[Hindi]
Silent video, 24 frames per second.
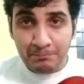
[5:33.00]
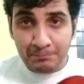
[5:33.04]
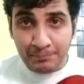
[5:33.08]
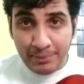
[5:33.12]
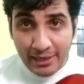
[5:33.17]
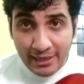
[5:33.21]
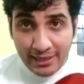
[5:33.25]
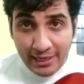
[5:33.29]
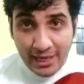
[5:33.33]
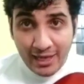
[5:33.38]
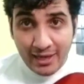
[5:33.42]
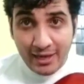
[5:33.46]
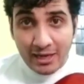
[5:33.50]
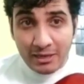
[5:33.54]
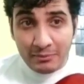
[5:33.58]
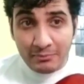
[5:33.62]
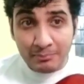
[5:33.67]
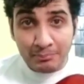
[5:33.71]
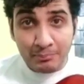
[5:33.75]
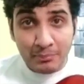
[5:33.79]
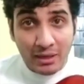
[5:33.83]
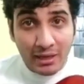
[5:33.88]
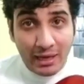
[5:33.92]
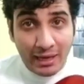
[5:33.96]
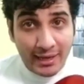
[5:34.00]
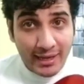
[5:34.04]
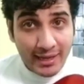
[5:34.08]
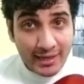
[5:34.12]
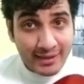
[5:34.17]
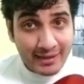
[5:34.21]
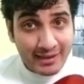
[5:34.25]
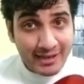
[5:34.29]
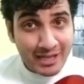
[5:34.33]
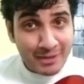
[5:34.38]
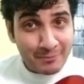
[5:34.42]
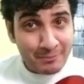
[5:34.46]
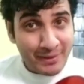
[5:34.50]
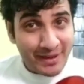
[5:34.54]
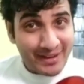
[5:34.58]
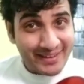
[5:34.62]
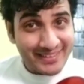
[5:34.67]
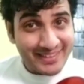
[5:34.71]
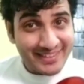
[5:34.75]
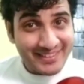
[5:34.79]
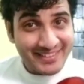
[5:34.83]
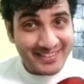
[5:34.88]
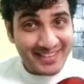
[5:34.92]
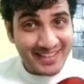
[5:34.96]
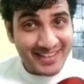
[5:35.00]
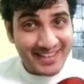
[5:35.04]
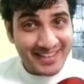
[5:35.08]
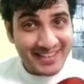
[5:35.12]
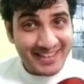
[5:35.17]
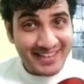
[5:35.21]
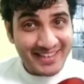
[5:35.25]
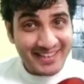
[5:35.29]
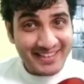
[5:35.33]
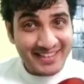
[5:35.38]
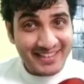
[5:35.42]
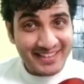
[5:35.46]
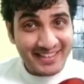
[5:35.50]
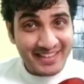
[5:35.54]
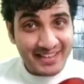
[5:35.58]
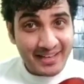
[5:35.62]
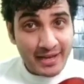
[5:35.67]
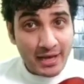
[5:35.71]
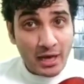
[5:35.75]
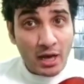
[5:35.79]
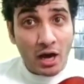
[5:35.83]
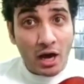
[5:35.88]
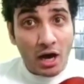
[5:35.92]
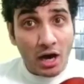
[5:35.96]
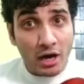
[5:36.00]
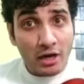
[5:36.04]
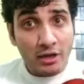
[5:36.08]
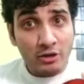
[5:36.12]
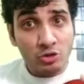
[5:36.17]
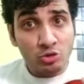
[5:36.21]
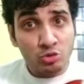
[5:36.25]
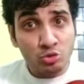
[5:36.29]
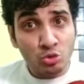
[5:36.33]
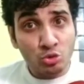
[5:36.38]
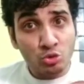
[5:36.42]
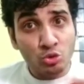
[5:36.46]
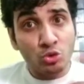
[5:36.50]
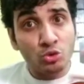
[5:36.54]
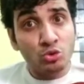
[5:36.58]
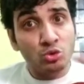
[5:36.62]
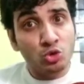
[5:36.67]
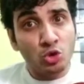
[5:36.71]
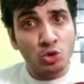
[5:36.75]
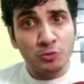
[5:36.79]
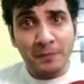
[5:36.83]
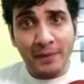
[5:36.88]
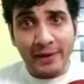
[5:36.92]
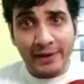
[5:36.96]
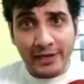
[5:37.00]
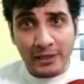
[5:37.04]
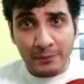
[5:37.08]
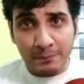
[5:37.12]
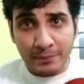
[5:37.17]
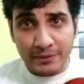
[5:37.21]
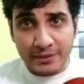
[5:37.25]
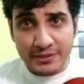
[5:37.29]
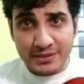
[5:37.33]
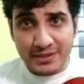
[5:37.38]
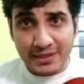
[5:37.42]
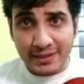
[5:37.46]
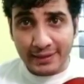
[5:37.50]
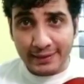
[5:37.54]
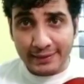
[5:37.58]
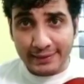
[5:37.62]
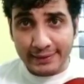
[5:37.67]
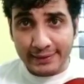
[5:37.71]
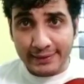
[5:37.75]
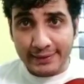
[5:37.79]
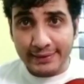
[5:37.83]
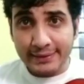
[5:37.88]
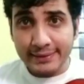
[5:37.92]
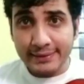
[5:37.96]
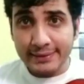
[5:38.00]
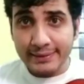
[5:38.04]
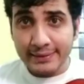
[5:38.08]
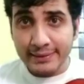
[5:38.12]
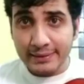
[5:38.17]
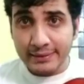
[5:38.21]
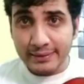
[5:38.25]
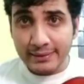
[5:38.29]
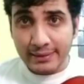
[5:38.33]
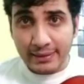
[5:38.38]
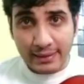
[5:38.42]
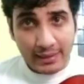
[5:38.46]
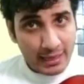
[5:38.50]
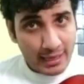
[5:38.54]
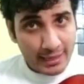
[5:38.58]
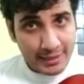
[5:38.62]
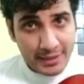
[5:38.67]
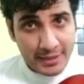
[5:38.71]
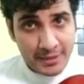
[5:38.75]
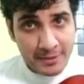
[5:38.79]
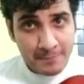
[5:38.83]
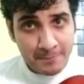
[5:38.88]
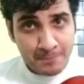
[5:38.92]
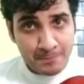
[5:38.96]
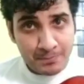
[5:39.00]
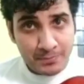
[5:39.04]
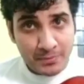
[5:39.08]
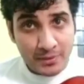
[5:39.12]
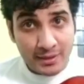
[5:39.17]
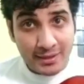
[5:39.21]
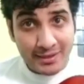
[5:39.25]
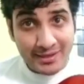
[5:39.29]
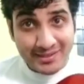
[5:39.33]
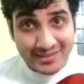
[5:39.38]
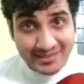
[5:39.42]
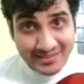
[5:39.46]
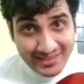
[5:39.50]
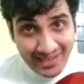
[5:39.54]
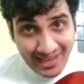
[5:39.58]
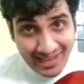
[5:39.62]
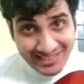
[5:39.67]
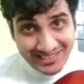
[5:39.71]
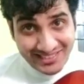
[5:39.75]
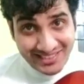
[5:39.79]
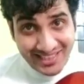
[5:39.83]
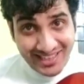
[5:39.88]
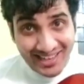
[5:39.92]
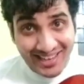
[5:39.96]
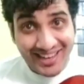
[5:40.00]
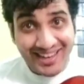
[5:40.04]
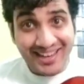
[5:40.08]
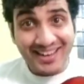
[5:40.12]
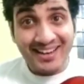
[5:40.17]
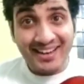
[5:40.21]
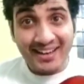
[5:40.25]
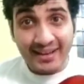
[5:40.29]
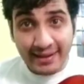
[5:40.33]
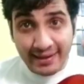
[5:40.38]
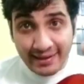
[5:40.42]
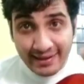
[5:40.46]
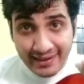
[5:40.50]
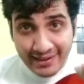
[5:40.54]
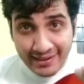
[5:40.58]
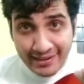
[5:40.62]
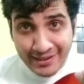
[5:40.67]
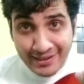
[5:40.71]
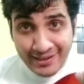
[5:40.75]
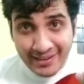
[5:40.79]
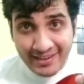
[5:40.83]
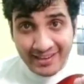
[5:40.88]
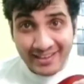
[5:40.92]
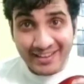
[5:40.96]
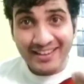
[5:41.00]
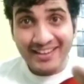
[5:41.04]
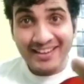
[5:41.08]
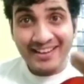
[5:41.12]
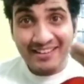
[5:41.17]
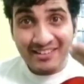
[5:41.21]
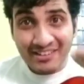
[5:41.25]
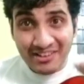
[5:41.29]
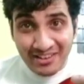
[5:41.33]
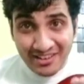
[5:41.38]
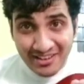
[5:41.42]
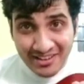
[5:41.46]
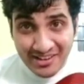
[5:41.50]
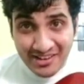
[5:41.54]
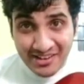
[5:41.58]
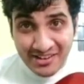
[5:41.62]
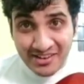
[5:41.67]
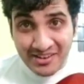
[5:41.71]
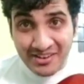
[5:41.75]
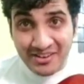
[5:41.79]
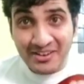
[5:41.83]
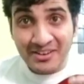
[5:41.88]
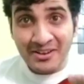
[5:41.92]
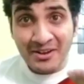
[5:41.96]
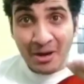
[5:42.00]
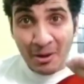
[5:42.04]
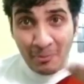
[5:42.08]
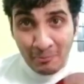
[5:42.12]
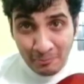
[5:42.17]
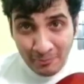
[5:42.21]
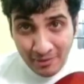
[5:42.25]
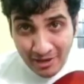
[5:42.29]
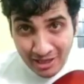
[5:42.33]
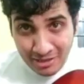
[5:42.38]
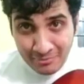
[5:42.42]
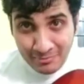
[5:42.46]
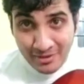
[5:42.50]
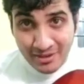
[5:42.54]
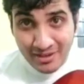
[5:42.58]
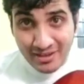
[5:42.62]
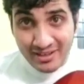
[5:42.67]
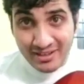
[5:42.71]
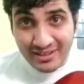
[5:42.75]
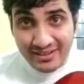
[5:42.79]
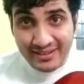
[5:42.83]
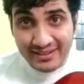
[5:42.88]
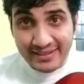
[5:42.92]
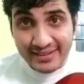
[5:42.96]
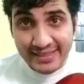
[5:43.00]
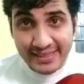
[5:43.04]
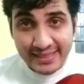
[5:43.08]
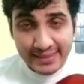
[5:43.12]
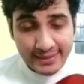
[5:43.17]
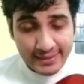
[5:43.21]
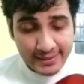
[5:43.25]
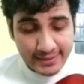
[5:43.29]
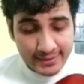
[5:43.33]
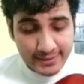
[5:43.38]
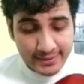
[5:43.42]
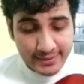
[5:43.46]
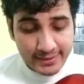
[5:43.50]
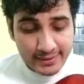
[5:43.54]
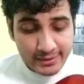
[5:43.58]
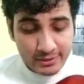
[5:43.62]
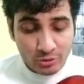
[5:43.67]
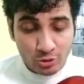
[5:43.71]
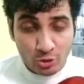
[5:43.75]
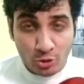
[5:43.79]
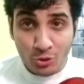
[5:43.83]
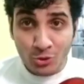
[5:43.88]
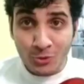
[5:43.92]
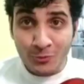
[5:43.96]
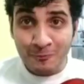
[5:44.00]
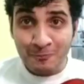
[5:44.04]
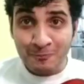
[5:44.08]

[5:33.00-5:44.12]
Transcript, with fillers: पहला हम अलंकार प्रैक्टिस करेंगे हर सुर को दो बार रिपीट करेंगे है ना सासा रे रे ग ग म तो